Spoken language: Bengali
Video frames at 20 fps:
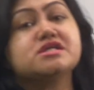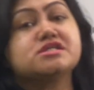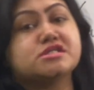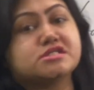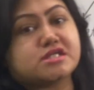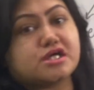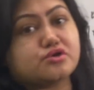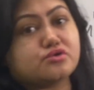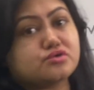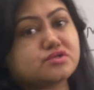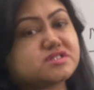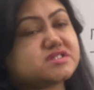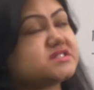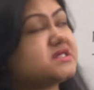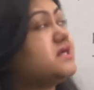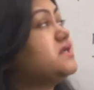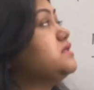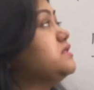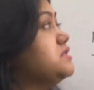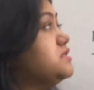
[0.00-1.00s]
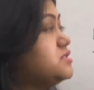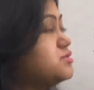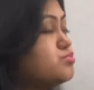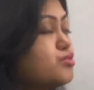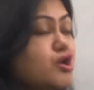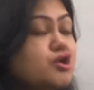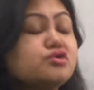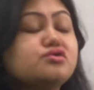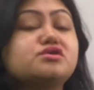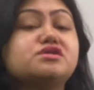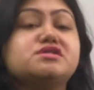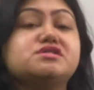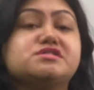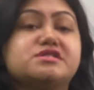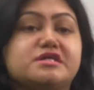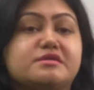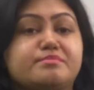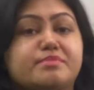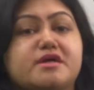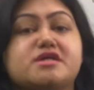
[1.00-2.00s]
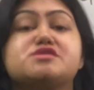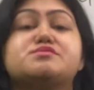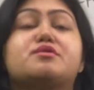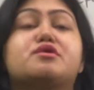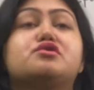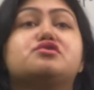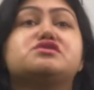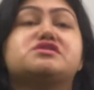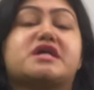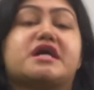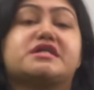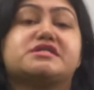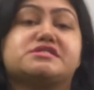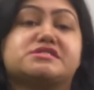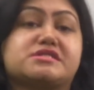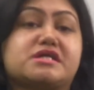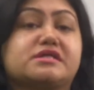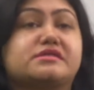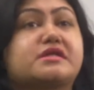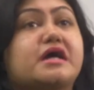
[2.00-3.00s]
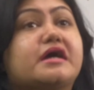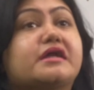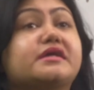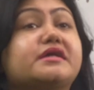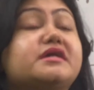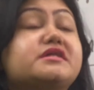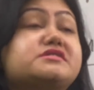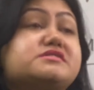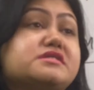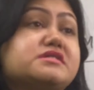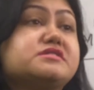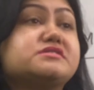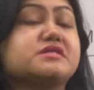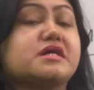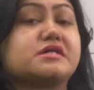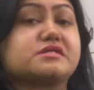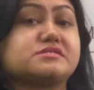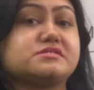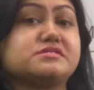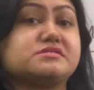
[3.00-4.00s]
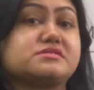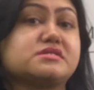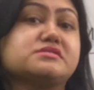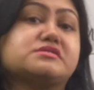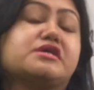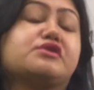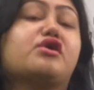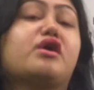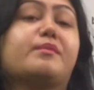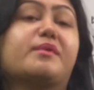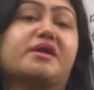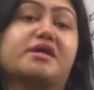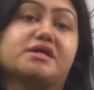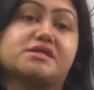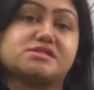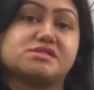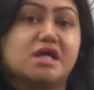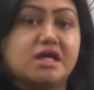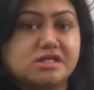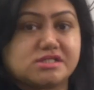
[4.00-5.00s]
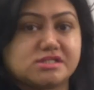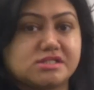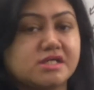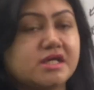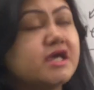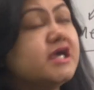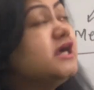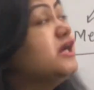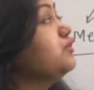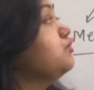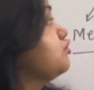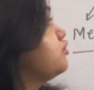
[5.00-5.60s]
সেটা হচ্ছে নিট বলো কি জেন পাস বলো যা যার যেটা টার্গেট সেই সাকসেসটা যেন আমার কাছে আসে তো